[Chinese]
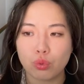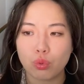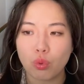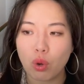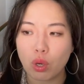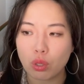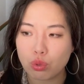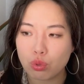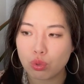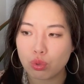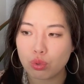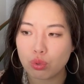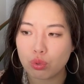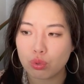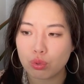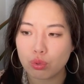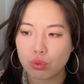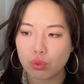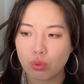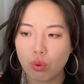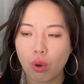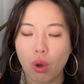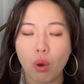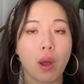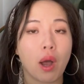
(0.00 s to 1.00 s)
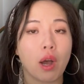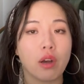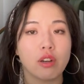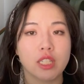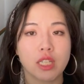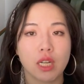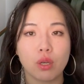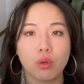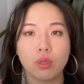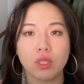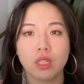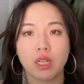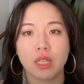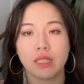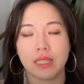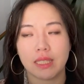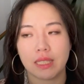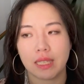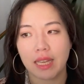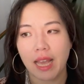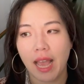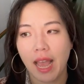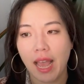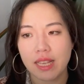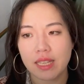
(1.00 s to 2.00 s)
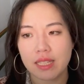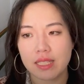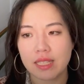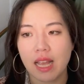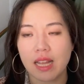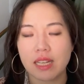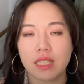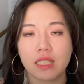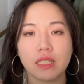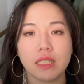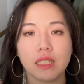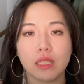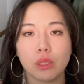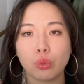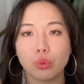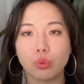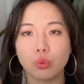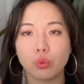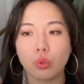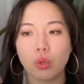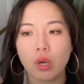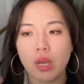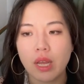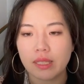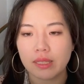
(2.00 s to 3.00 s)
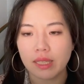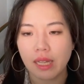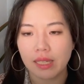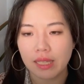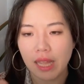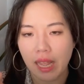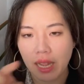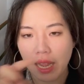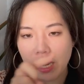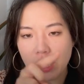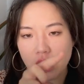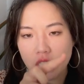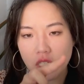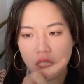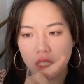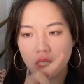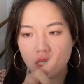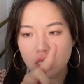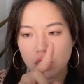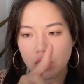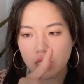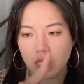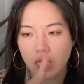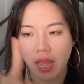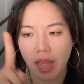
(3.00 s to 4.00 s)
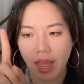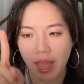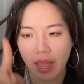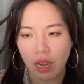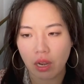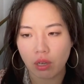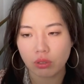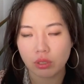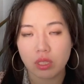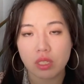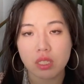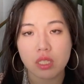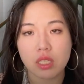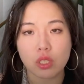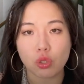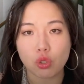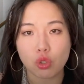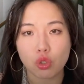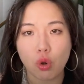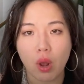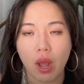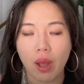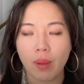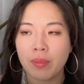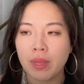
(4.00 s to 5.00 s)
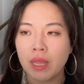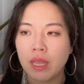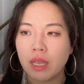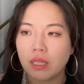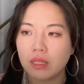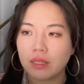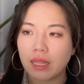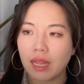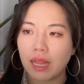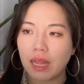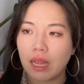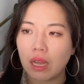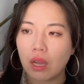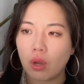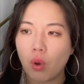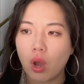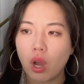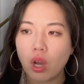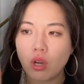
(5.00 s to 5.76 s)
如果去过皇后镇，或者你看一下这个地图，它大概是一个这个 L 的形状。那皇